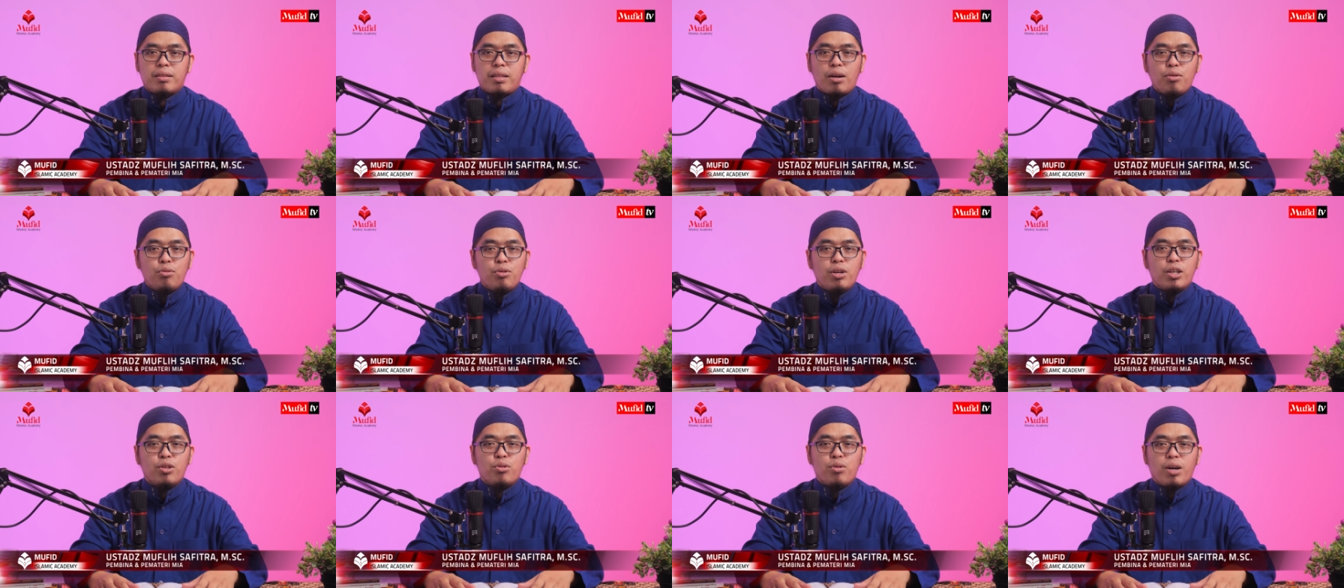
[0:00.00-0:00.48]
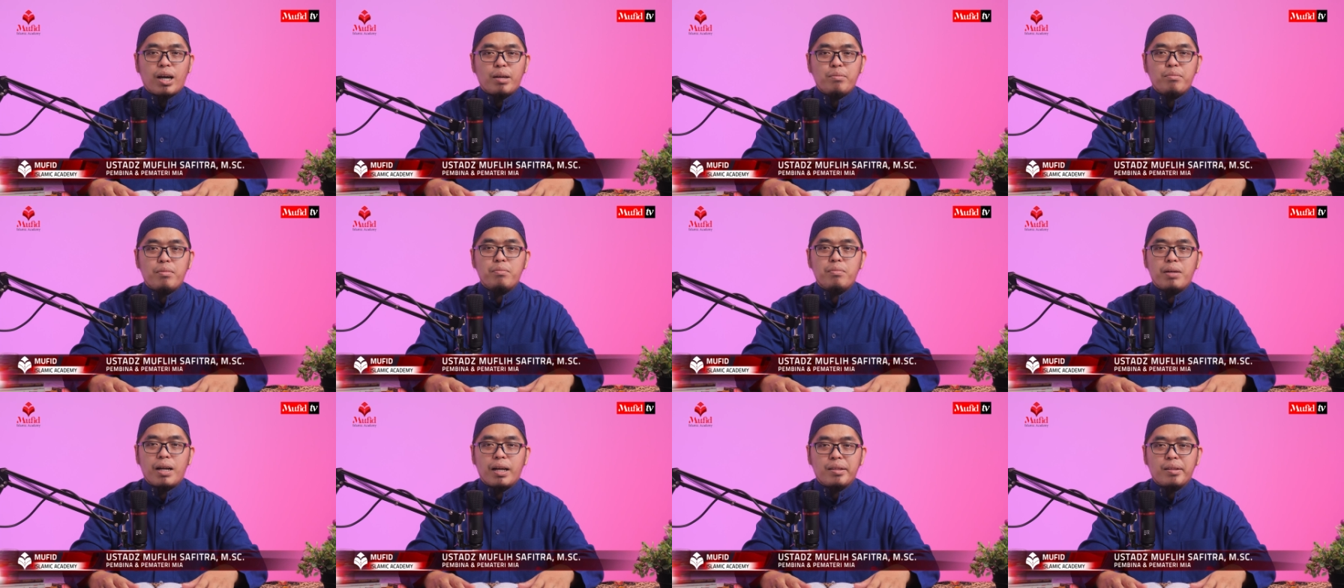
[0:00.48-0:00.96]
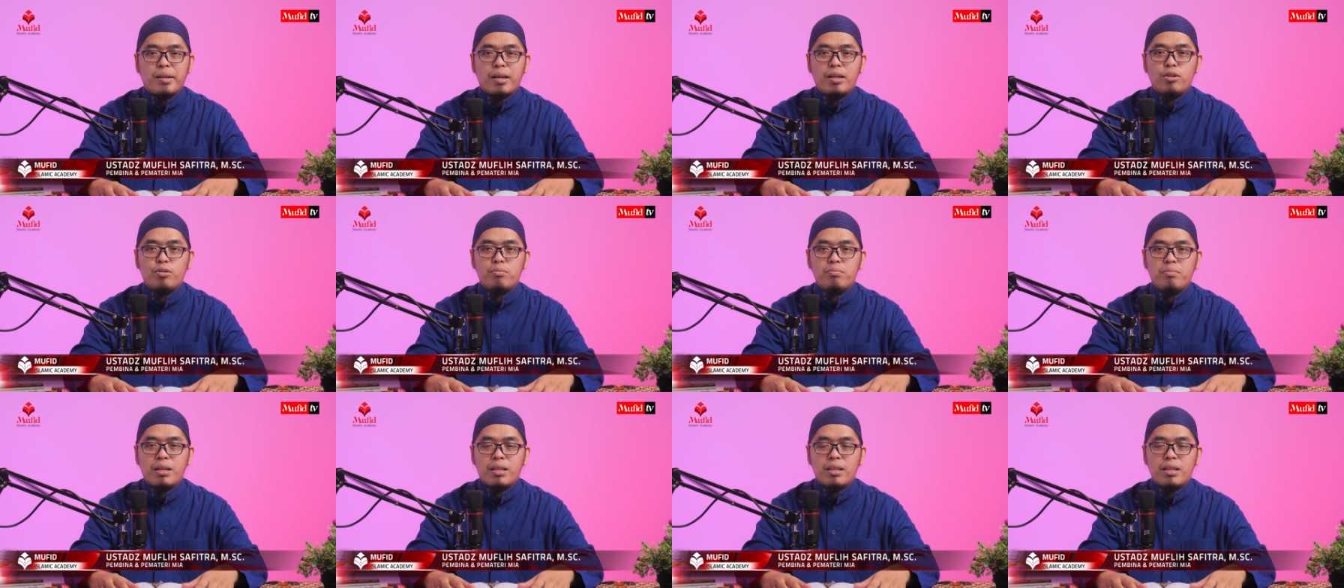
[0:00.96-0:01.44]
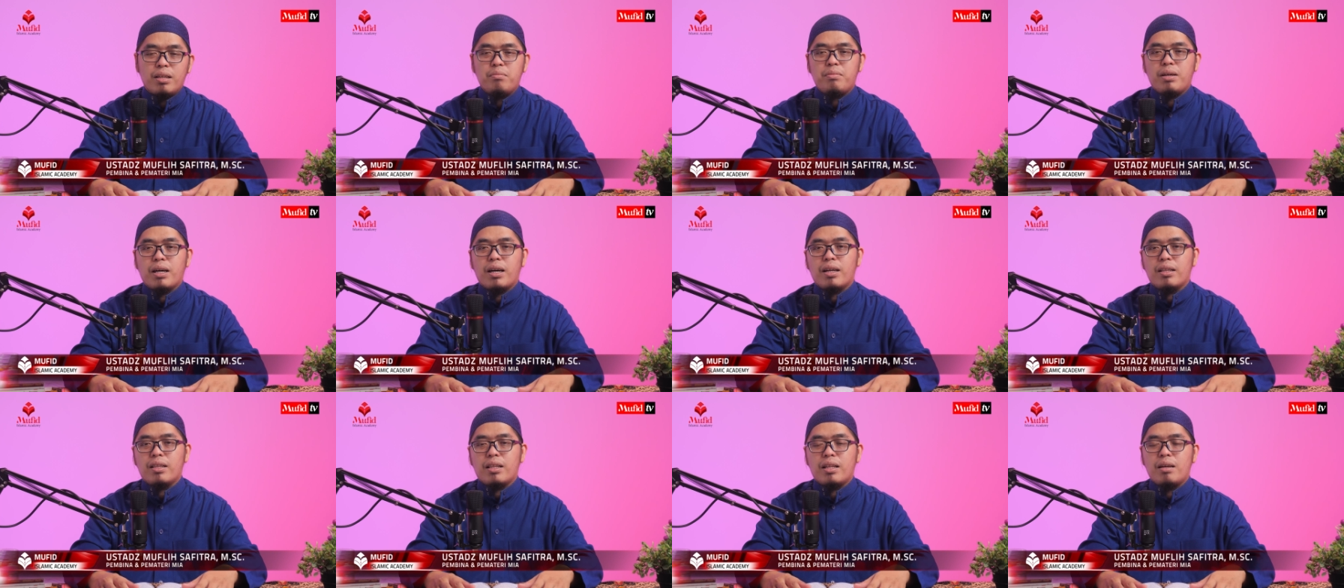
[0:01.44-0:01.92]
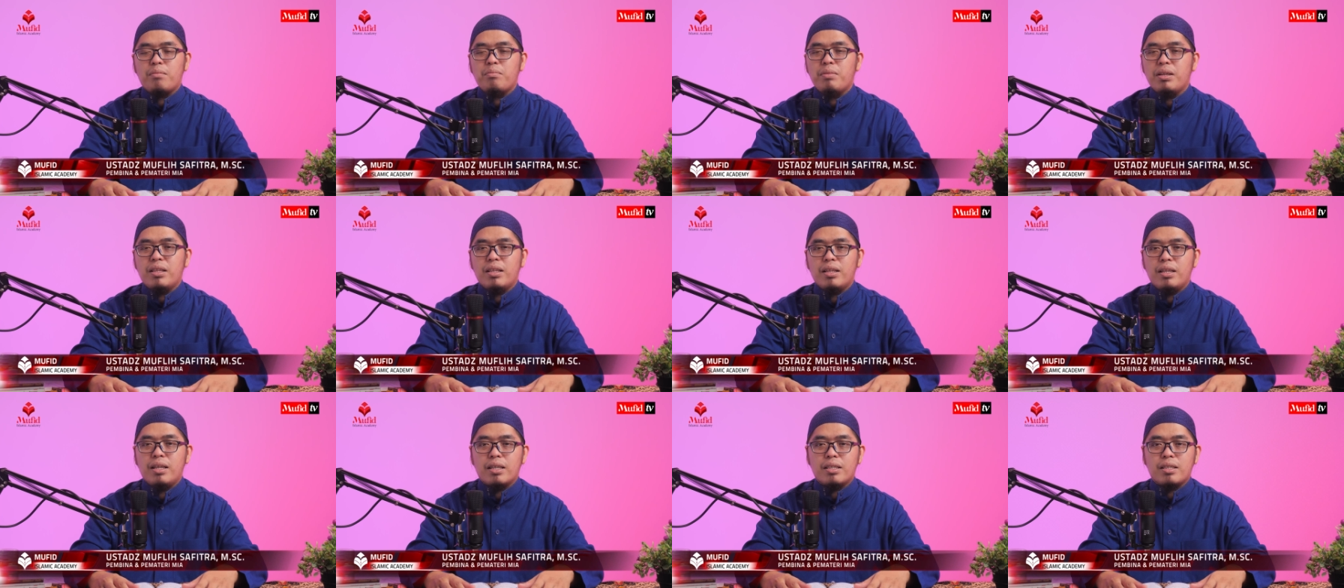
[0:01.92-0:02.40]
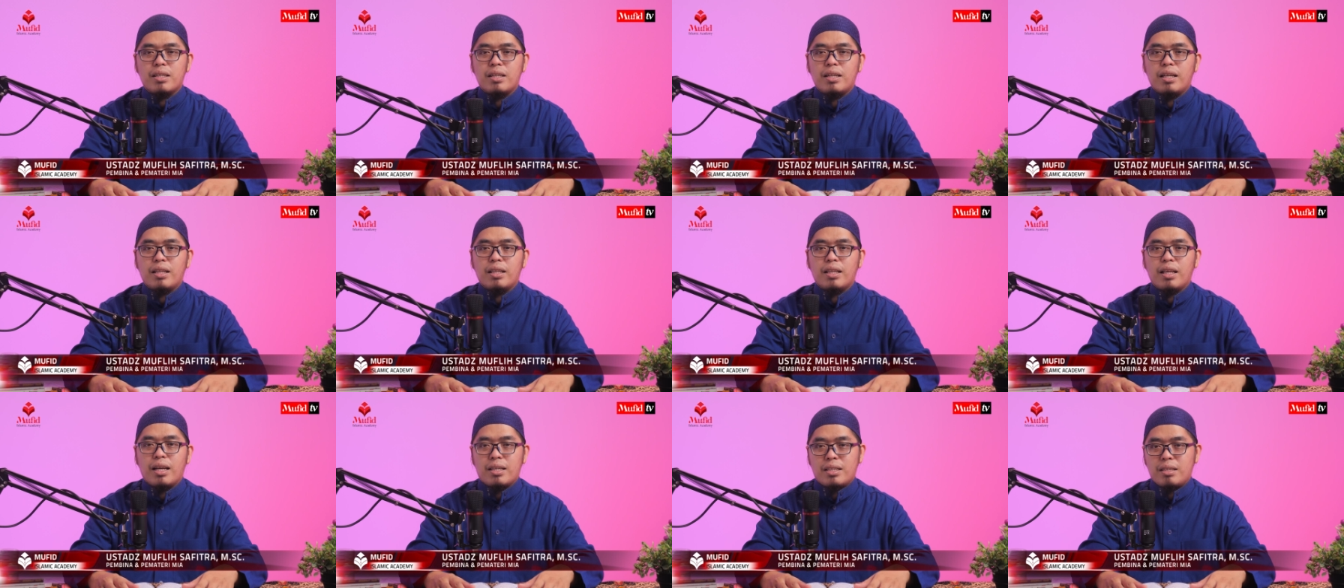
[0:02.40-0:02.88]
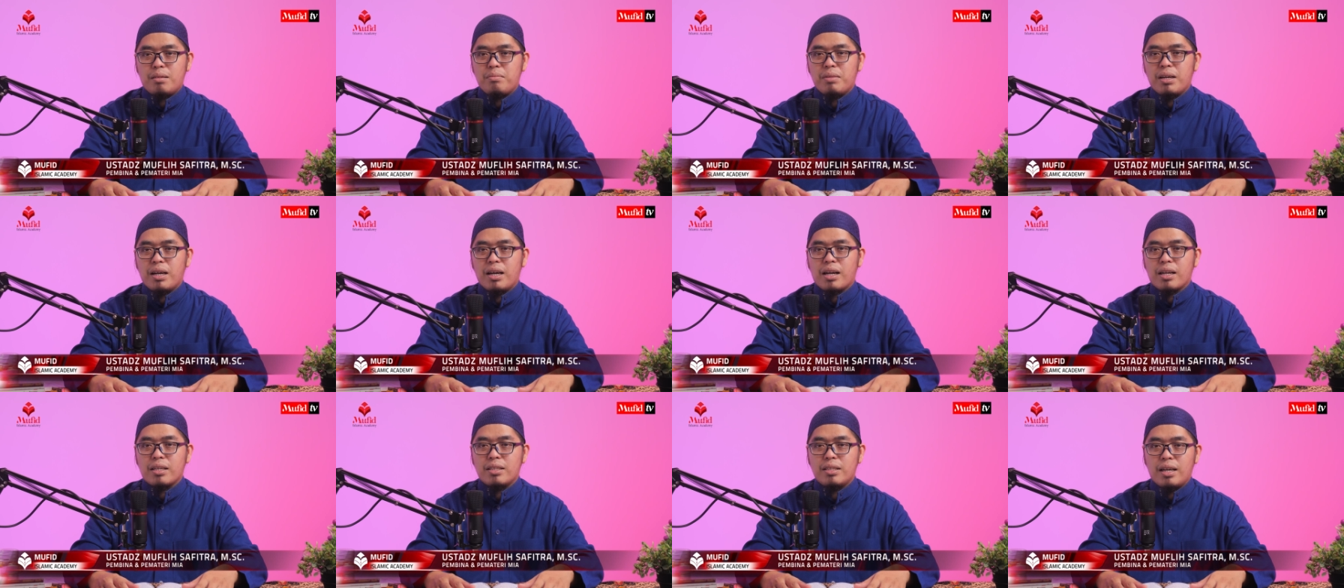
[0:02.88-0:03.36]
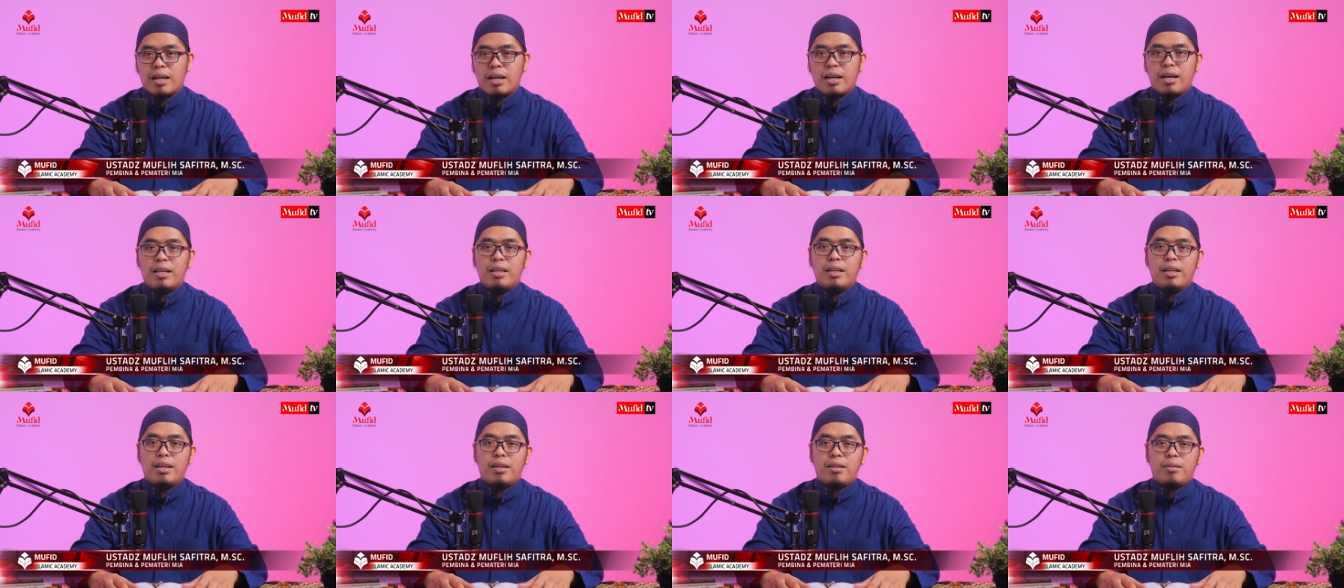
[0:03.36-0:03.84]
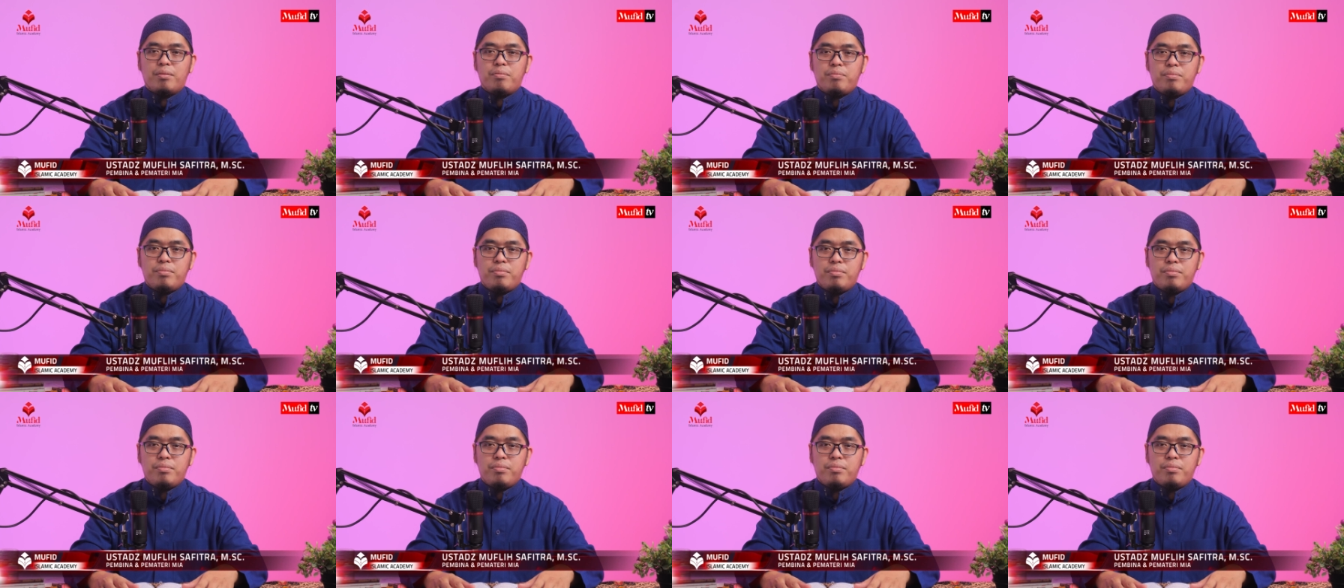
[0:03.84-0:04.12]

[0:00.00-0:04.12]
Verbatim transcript: tahu itu akan memberatkan umatnya maka Nabi tidak senantiasa mengerjakannya.